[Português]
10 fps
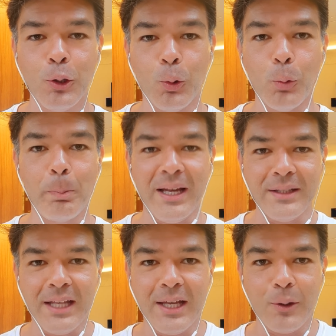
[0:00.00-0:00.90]
o
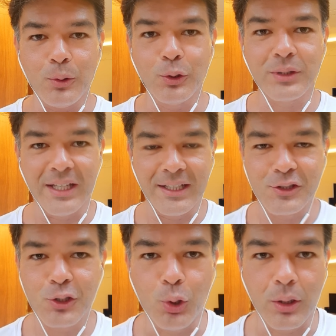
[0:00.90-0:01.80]
painel e o tanque
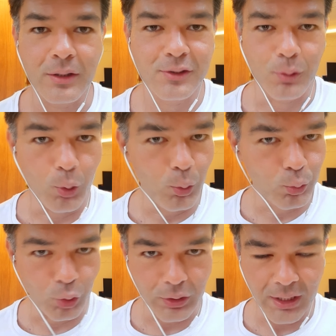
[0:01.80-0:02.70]
de inox, ou o
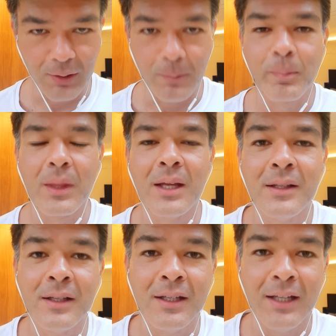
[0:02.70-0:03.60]
tonel.
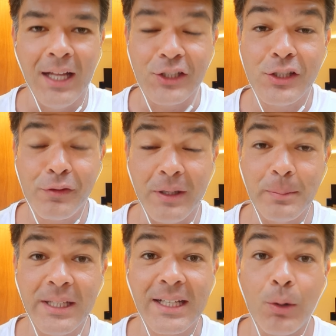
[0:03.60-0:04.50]
A gente
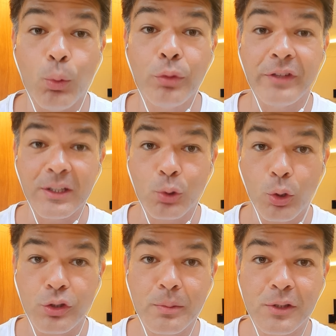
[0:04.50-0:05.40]
fabrica o
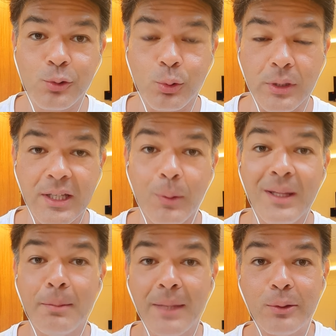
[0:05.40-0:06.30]
vetor de mistura, que é o
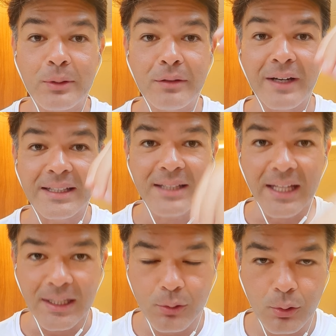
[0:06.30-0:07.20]
elemento que vai
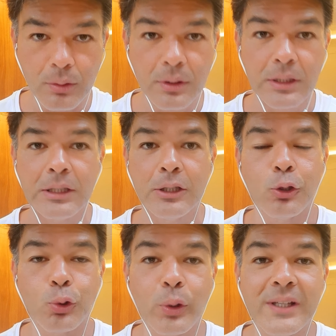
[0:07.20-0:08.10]
dentro
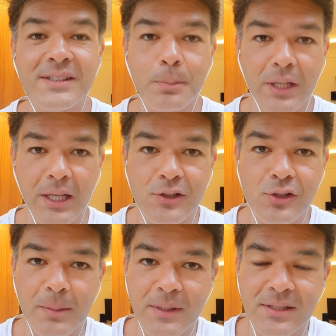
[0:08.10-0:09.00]
do recipiente de
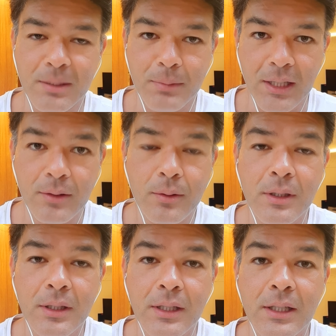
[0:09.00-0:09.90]
armazenamento,
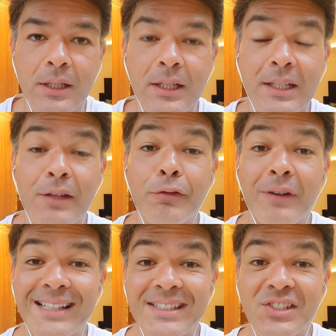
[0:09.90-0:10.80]
que
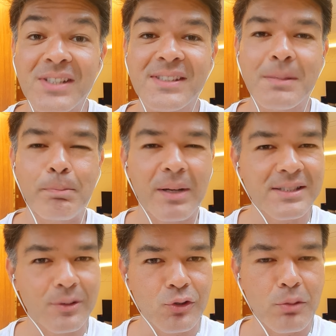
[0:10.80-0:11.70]
faz a
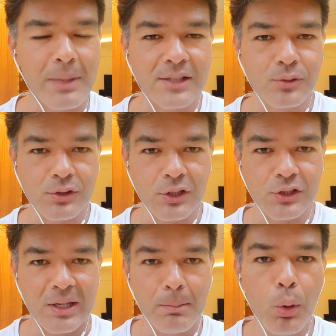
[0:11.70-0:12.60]
dissipação de massa, ou
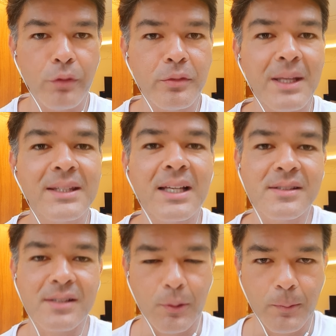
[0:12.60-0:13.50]
seja, a
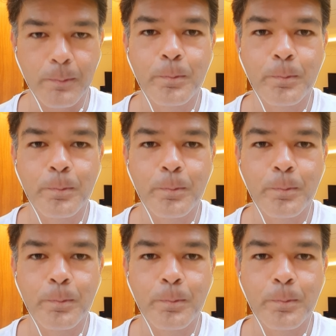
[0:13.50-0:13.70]
movimentação